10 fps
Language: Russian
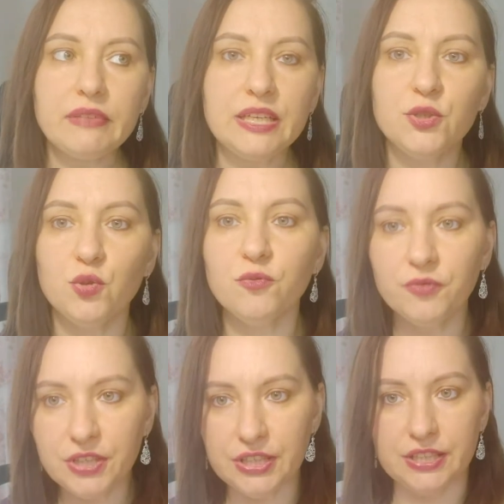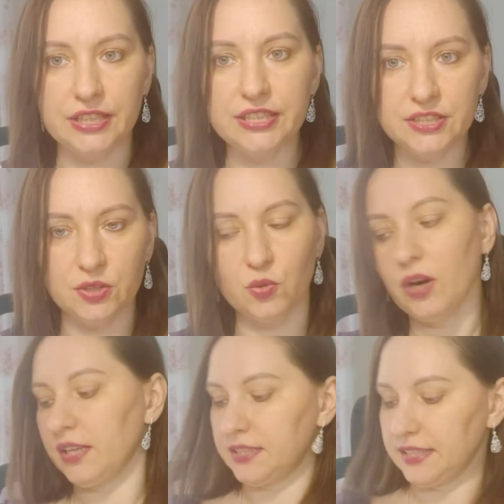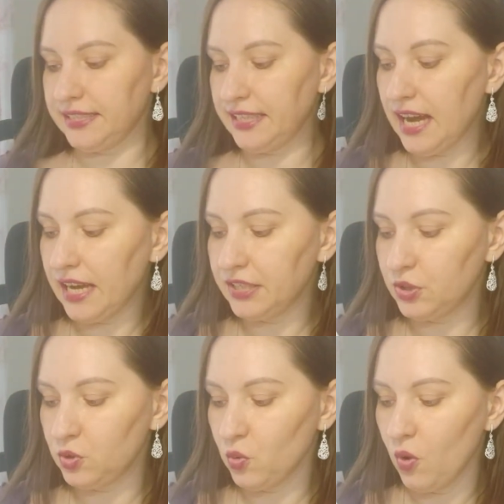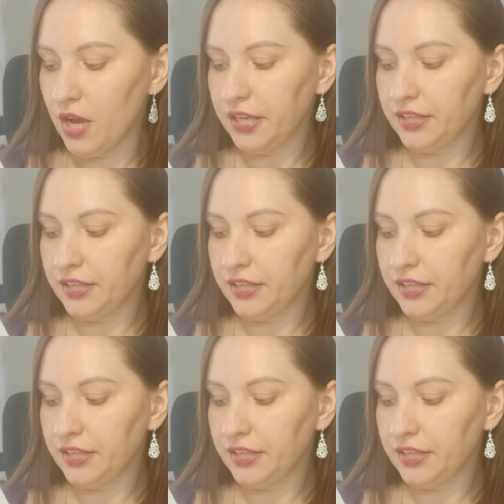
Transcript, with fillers: ищу выход из ситуации, я ищу.